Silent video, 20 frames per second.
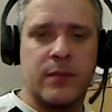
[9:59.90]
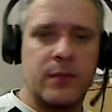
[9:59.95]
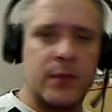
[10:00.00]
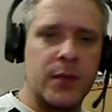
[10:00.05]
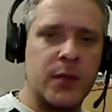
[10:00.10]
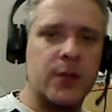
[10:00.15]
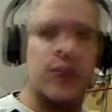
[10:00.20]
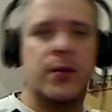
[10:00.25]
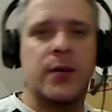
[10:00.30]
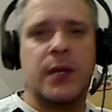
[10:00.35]

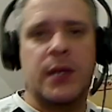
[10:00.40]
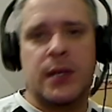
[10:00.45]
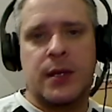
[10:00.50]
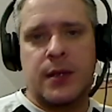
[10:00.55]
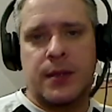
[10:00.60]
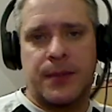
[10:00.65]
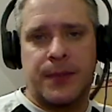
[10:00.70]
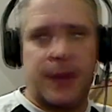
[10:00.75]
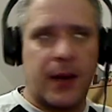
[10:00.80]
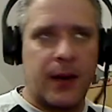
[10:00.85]
c'est sucré,
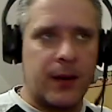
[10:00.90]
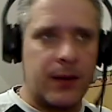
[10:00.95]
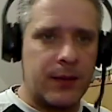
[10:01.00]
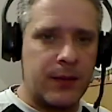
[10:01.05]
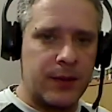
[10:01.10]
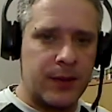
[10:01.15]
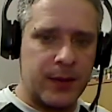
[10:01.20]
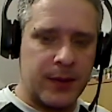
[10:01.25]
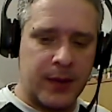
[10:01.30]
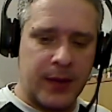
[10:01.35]
c'est pas.
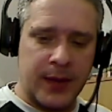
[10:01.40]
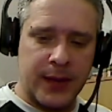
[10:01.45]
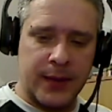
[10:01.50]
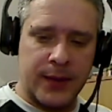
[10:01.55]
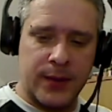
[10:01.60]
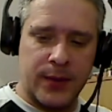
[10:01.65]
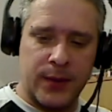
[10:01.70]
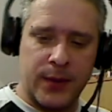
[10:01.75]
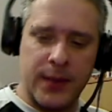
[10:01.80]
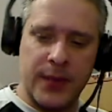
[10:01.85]
Voilà,
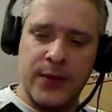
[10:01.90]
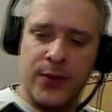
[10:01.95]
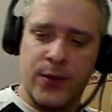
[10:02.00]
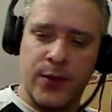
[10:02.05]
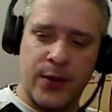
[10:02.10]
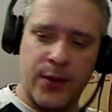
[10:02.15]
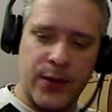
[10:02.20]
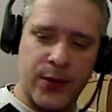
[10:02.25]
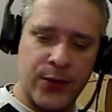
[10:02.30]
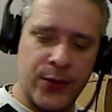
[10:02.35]
on reste
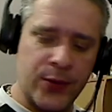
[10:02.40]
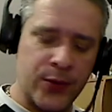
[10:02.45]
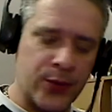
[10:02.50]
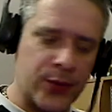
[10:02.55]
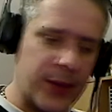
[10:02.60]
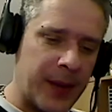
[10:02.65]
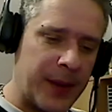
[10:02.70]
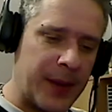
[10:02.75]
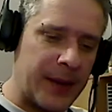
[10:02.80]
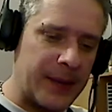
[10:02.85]
sur, euh, sur du
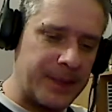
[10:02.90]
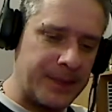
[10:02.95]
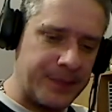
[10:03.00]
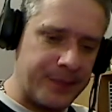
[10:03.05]
tabac.